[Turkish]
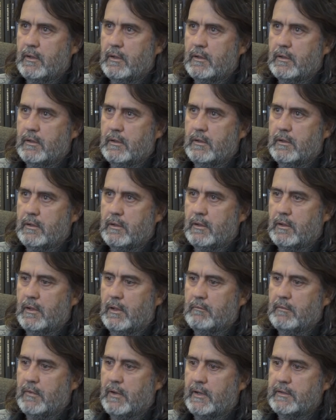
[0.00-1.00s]
Ee,
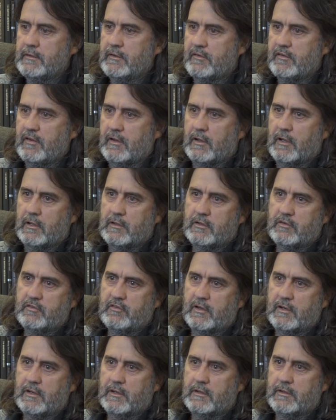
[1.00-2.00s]
ama aynı Sakallı
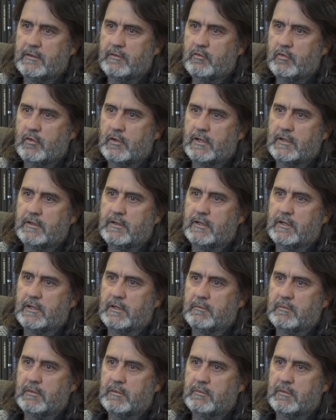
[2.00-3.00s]
Celil'in söylediği
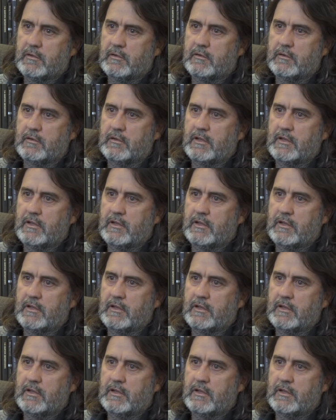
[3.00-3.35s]
gibi bir